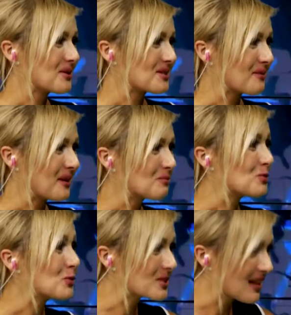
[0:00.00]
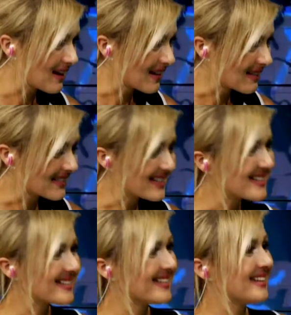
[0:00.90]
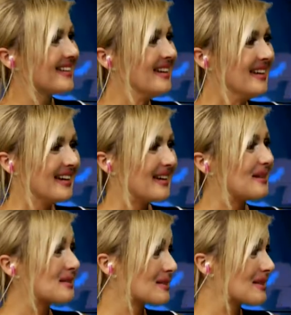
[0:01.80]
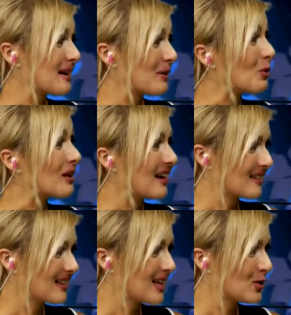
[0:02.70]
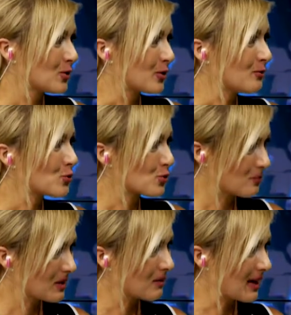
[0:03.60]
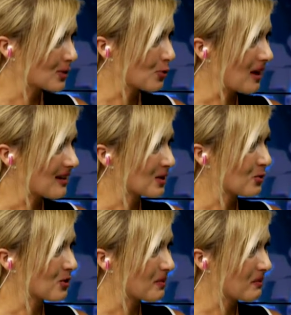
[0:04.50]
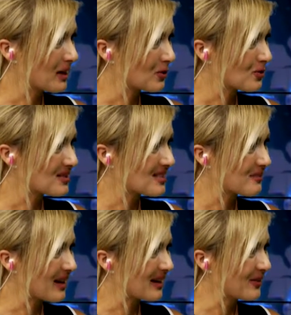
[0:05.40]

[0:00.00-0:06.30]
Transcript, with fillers: efendim. Çok ben güzel anlattınız. Ee, e, size kolaylıklar diliyorum. Uzun bir maraton, 6 günlük bir maraton sizi bekliyor. Sizle de beraber